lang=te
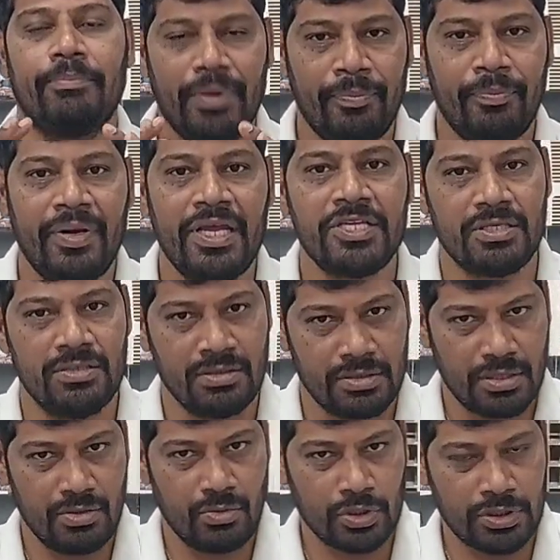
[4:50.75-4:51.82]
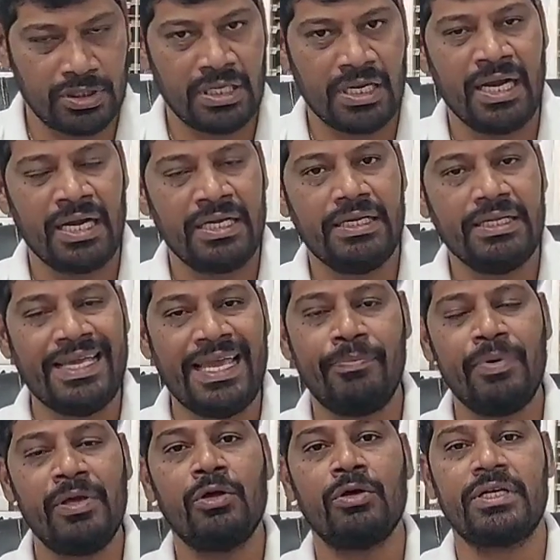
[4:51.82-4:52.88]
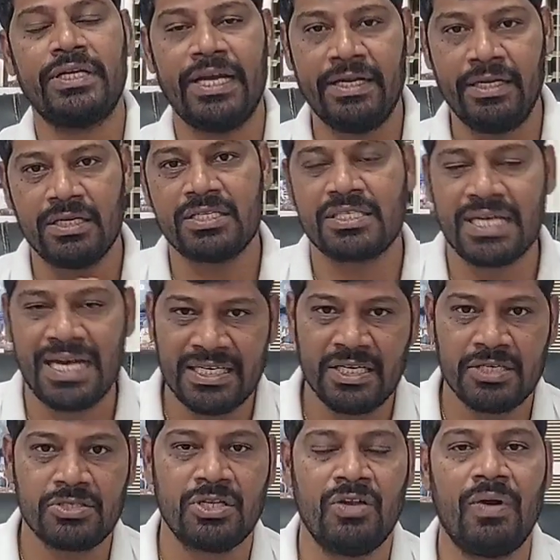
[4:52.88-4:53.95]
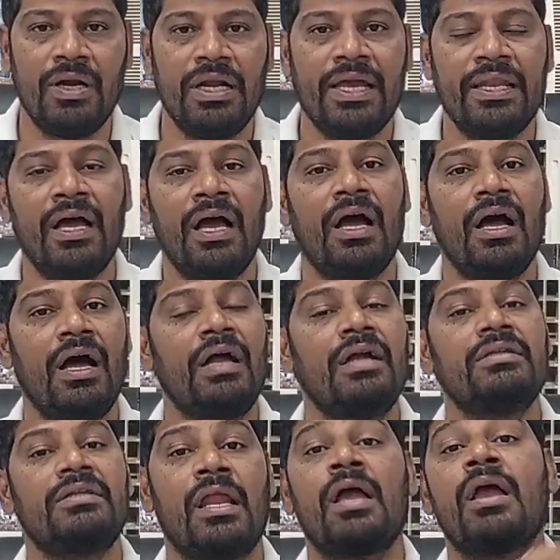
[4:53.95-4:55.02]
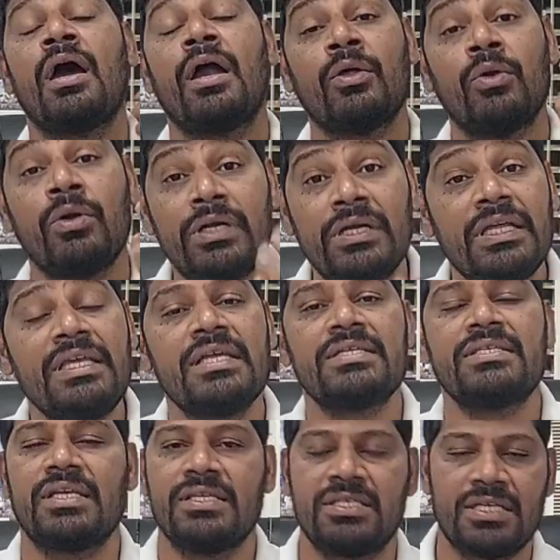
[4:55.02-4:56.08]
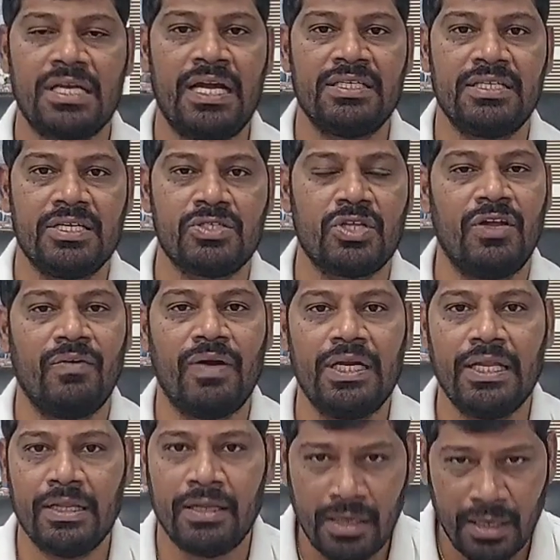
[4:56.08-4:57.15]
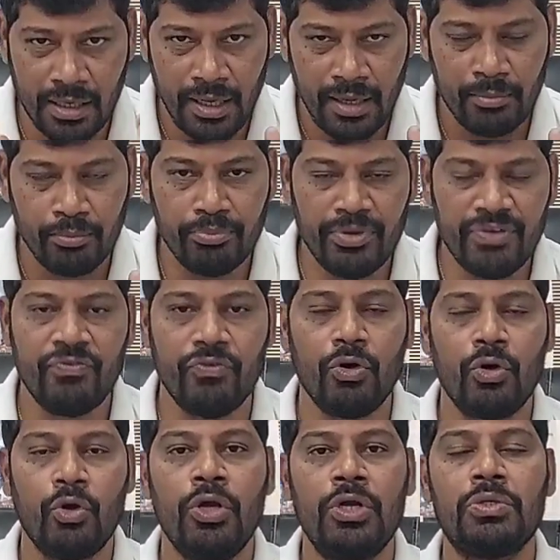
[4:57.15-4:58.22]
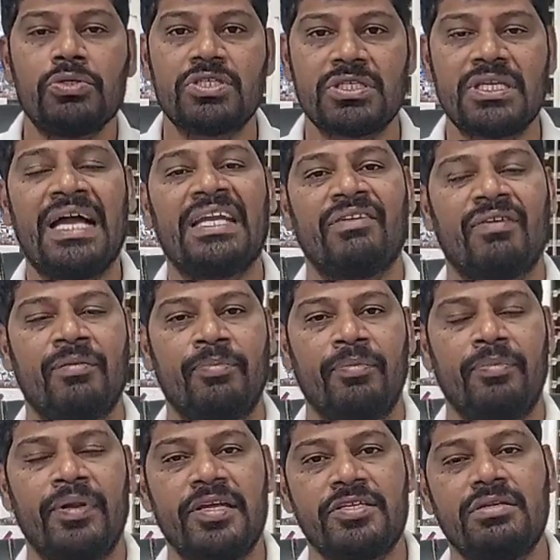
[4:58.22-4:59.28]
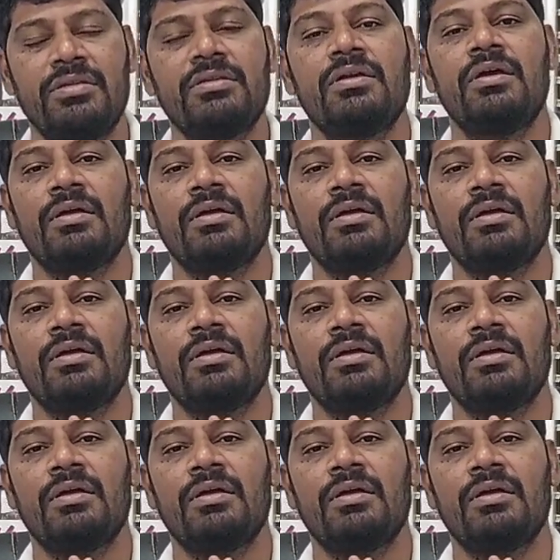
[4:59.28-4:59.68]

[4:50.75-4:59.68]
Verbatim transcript: ప్రిపరేషన్ కొత్తగా ఏపీలో టెట్కి స్టార్ట్ చేస్తున్న వాళ్ళైనా తెలంగాణలో డిఎస్సికి e స్టార్ట్ చేస్తున్న వాళ్ళైనా బిఫోర్ గోయింగ్ టు స్టార్ట్ యువర్ ప్రిపరేషన్